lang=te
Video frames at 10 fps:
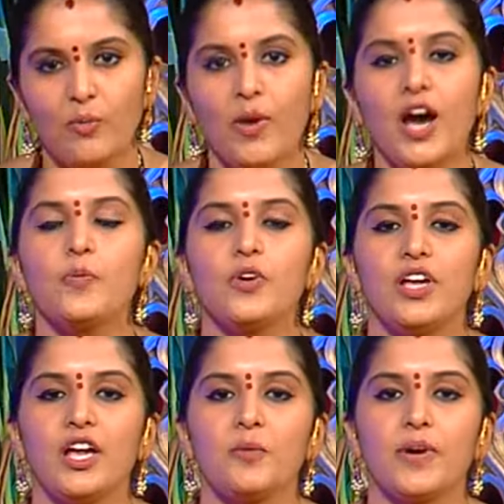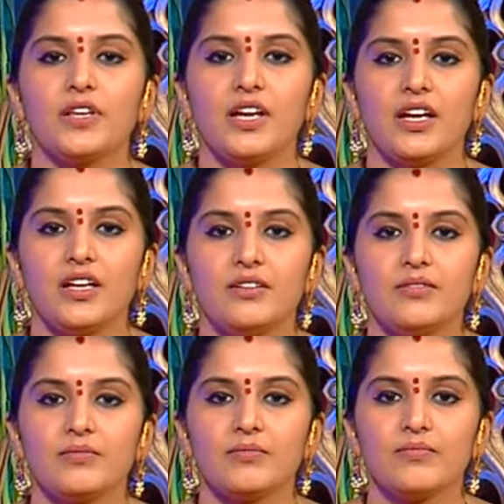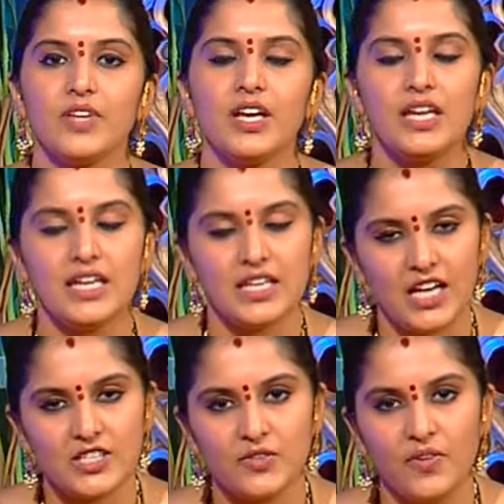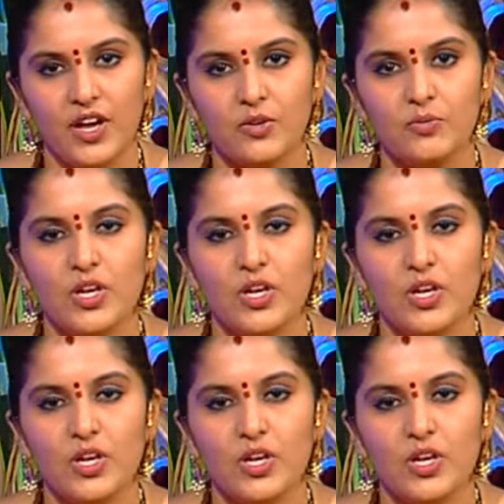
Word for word: మార్పులు ఏర్పడతాయి ఈ రాశివారు